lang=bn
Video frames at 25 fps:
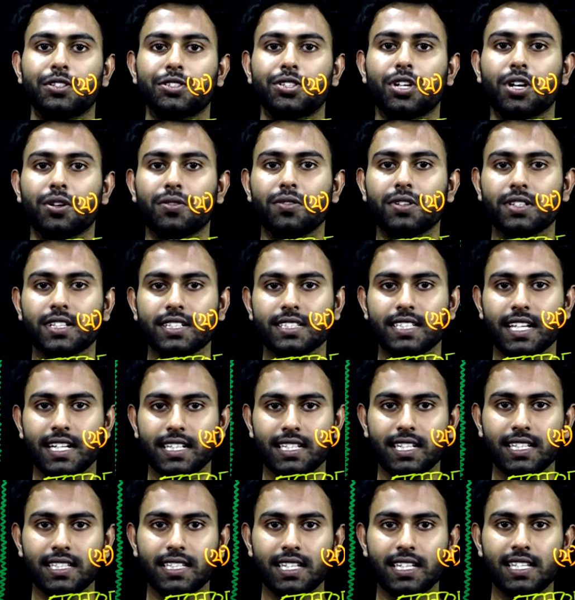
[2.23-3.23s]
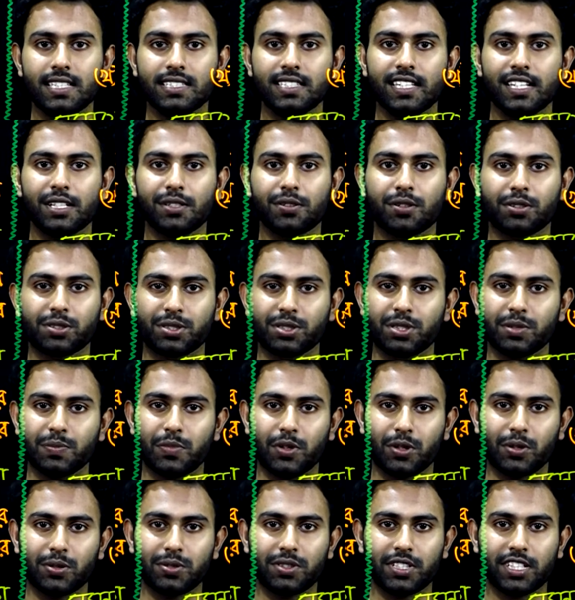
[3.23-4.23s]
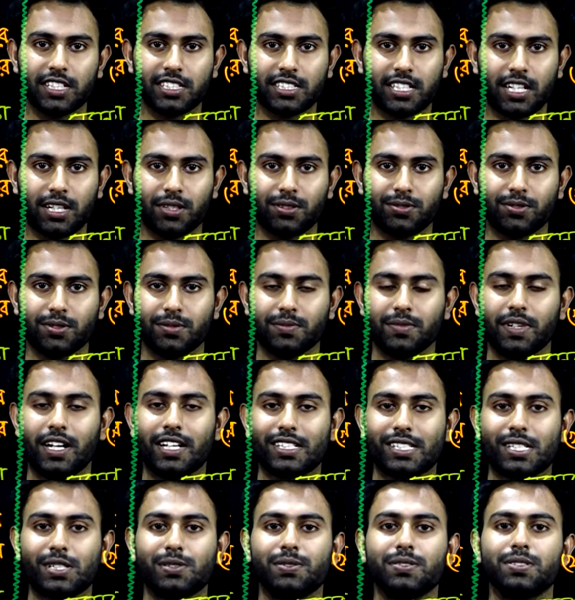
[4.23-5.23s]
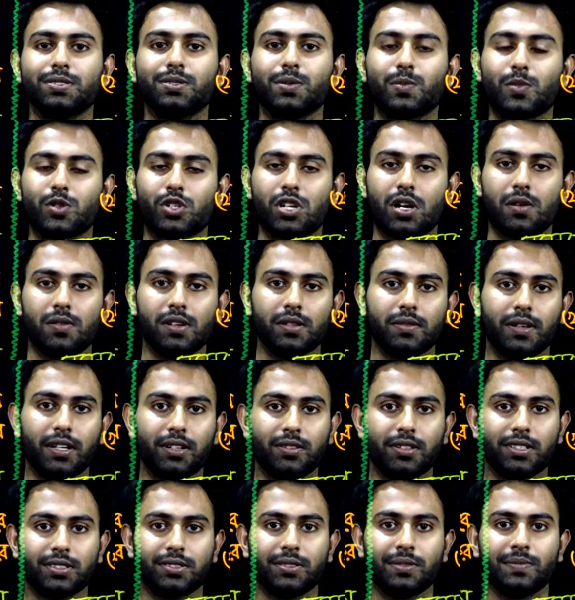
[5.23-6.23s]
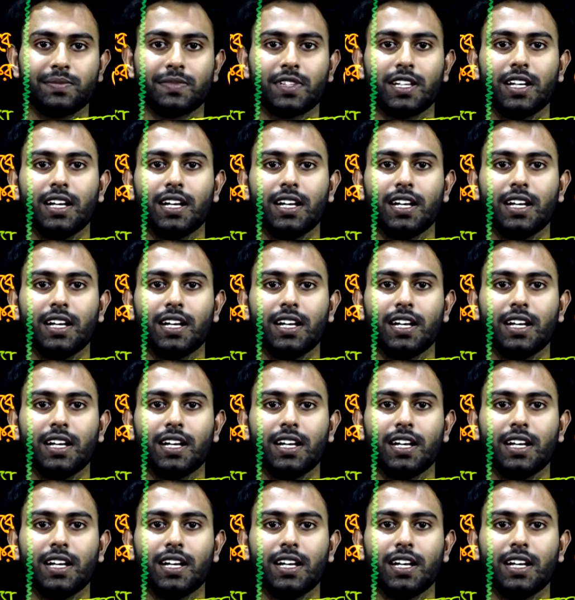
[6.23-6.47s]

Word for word: সকলকে টেকনিক ইজি এডুকেশনের পক্ষ থেকে স্বাগতম আশা করি তোমরা সবাই ভালো আছো